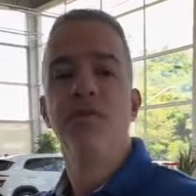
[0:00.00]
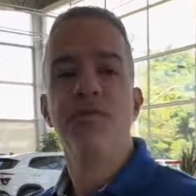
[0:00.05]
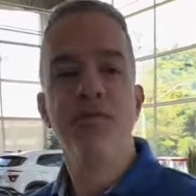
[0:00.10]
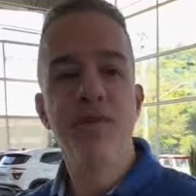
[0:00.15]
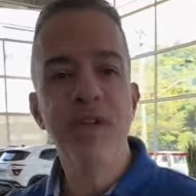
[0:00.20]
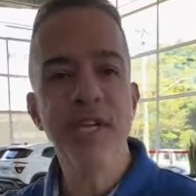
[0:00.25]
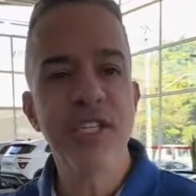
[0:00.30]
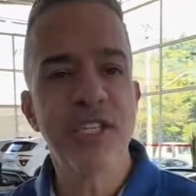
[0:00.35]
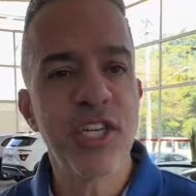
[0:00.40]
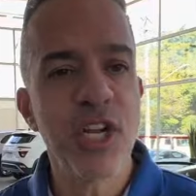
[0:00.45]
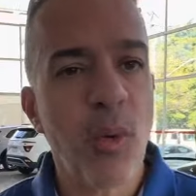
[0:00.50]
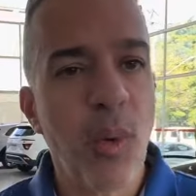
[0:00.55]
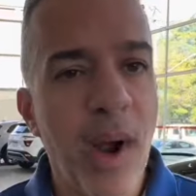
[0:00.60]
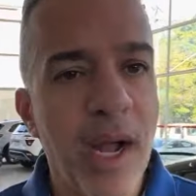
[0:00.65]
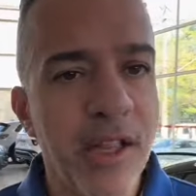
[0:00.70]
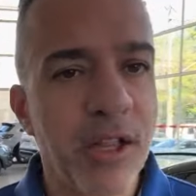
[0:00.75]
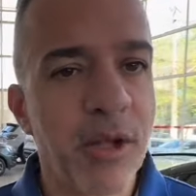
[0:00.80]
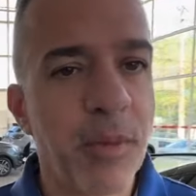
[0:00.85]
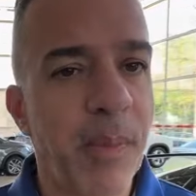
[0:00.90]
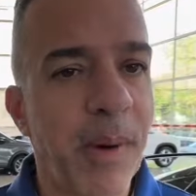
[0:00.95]

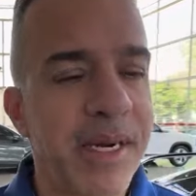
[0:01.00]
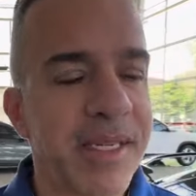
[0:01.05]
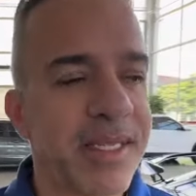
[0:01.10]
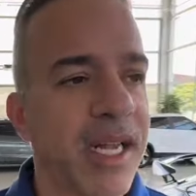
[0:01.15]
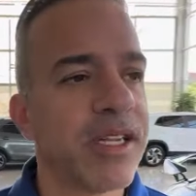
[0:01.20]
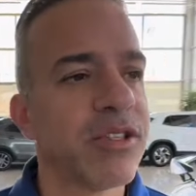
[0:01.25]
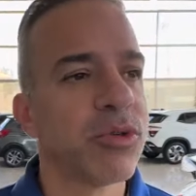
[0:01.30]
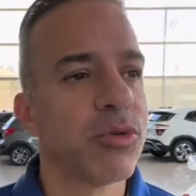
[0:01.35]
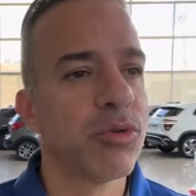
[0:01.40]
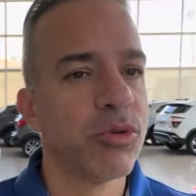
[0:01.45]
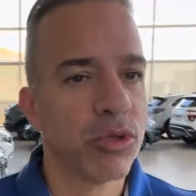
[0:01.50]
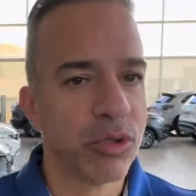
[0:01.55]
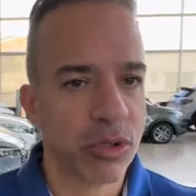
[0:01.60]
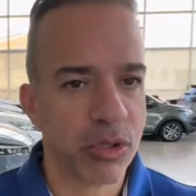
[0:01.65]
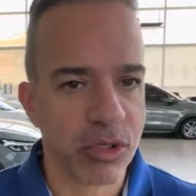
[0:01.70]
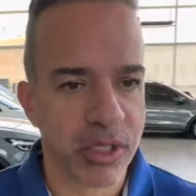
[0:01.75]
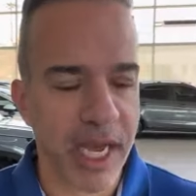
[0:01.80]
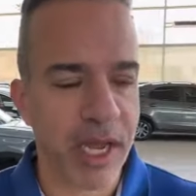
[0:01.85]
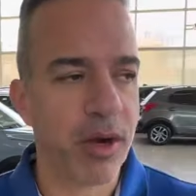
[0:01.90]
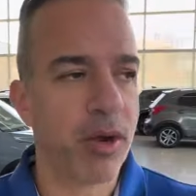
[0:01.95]
24 parcelas com
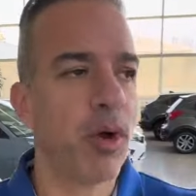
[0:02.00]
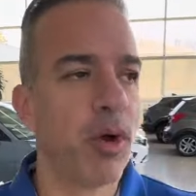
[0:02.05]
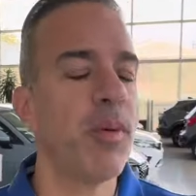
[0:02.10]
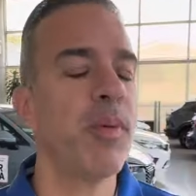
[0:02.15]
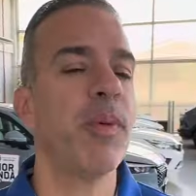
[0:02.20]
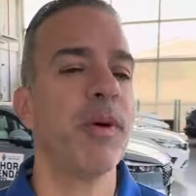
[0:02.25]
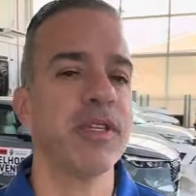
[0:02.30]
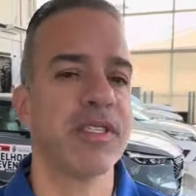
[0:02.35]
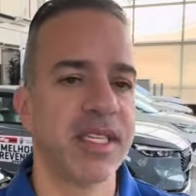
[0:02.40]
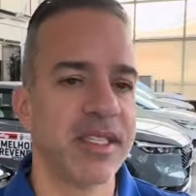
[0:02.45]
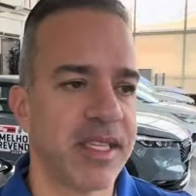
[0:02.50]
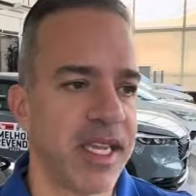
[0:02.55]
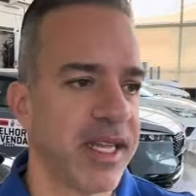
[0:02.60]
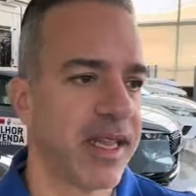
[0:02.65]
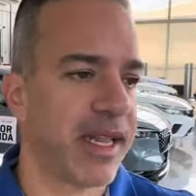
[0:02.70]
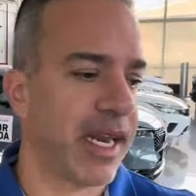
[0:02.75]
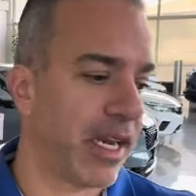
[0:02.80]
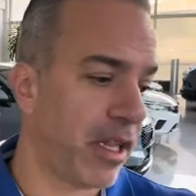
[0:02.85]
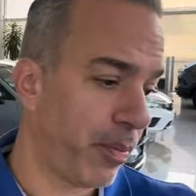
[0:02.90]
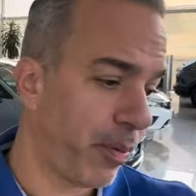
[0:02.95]
juros zero. Como pode ser essa
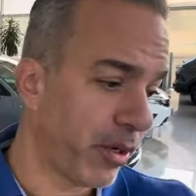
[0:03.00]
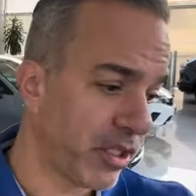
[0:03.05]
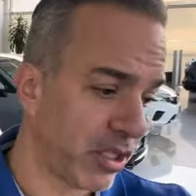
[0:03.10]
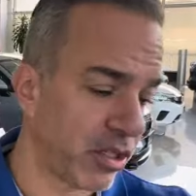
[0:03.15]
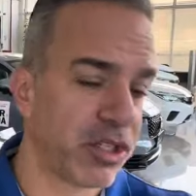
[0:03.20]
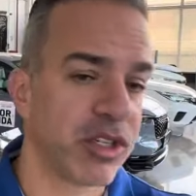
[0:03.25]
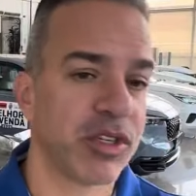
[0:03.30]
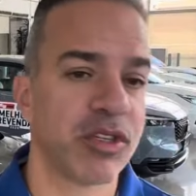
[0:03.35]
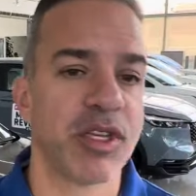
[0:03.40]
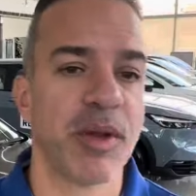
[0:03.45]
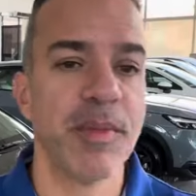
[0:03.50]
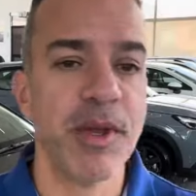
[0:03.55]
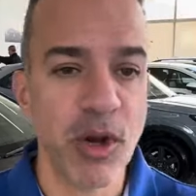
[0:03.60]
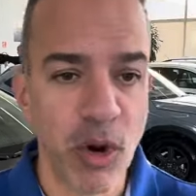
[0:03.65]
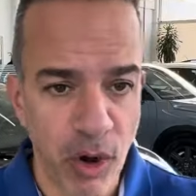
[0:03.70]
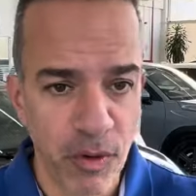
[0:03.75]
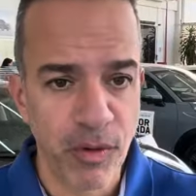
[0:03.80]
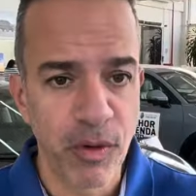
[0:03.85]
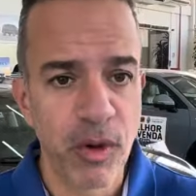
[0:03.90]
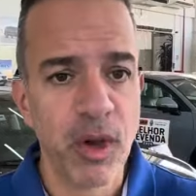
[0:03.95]
entrada? Pode ser seu
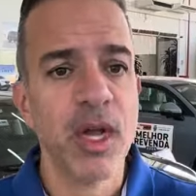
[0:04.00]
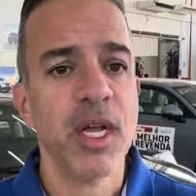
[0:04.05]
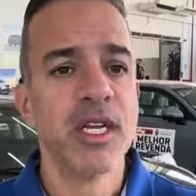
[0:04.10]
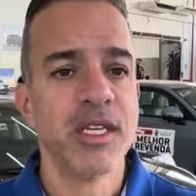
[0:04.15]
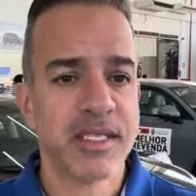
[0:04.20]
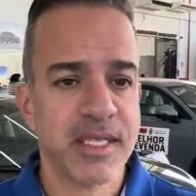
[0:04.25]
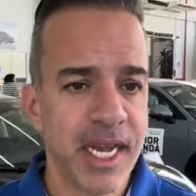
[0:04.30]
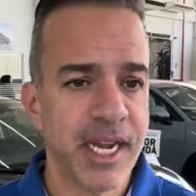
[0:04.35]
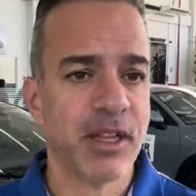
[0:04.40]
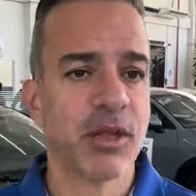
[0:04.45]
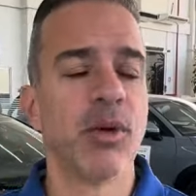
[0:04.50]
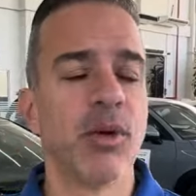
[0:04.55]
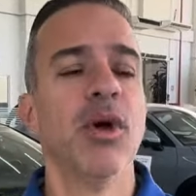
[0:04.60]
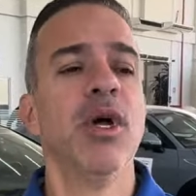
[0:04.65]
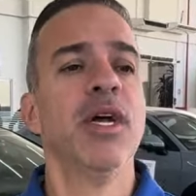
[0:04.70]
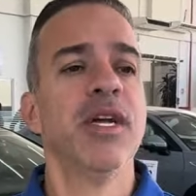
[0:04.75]
seminovo, certo?